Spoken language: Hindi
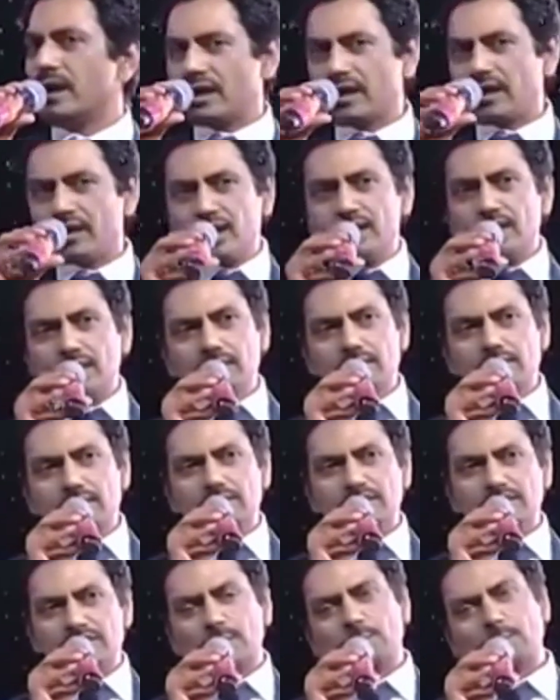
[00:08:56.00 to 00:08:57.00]
और अगर
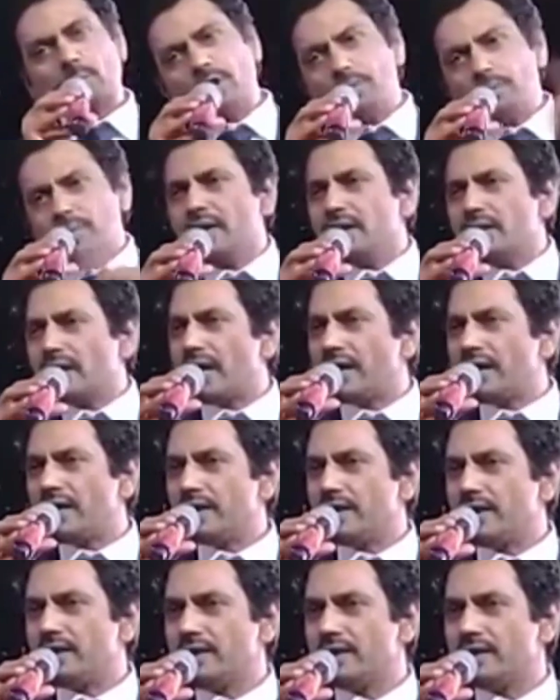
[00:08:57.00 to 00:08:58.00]
डिसअपॉइंटमेंट आ
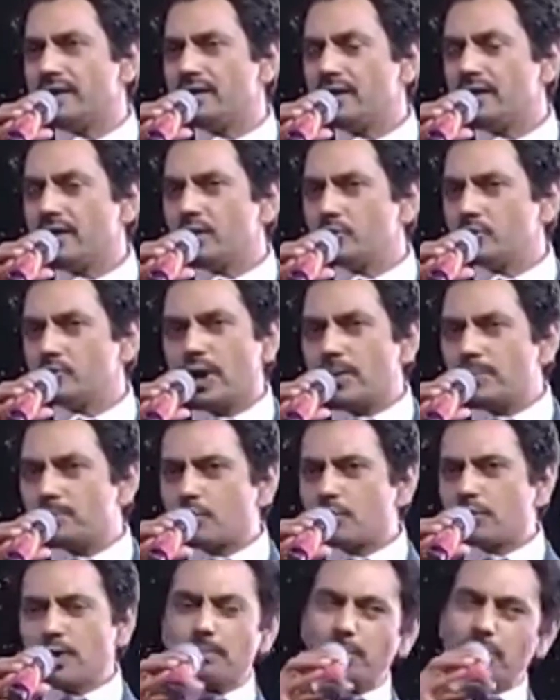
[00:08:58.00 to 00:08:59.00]
रहे हैं तो आप
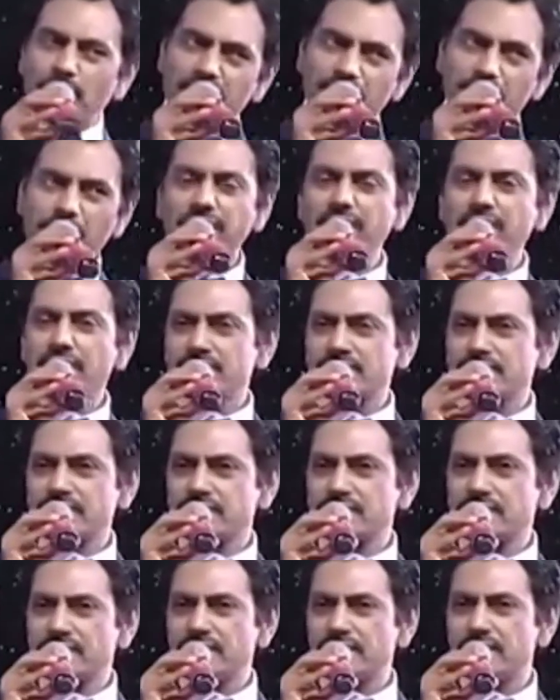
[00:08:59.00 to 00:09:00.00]
तो कंप्लेन भी नहीं कर
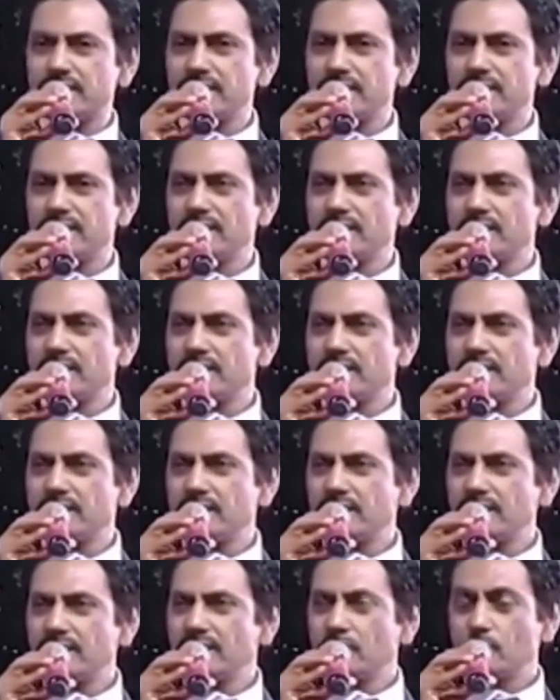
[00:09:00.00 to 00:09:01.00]
सकते
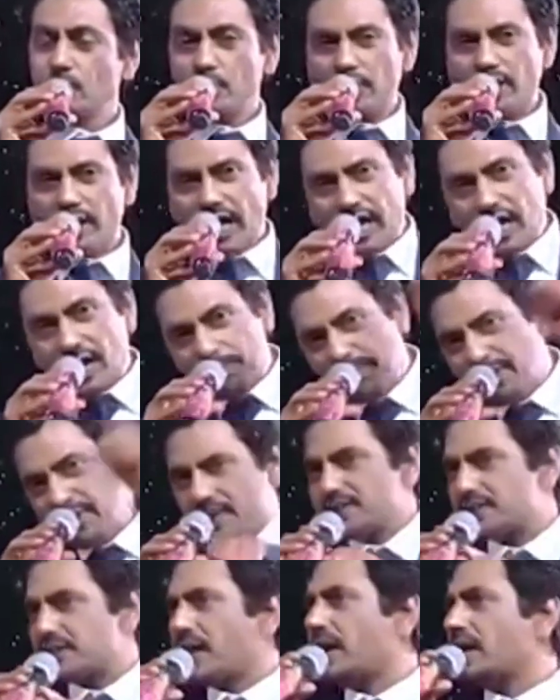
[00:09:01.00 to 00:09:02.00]
क्योंकि आप ही
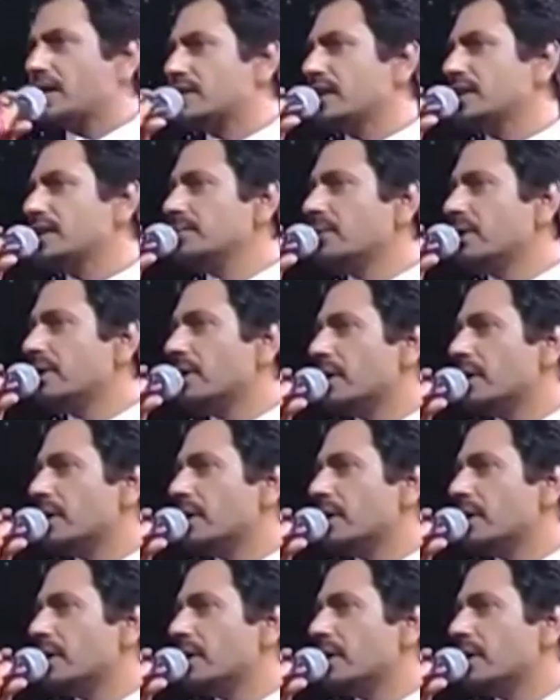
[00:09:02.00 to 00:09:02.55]
ने चाहा था ये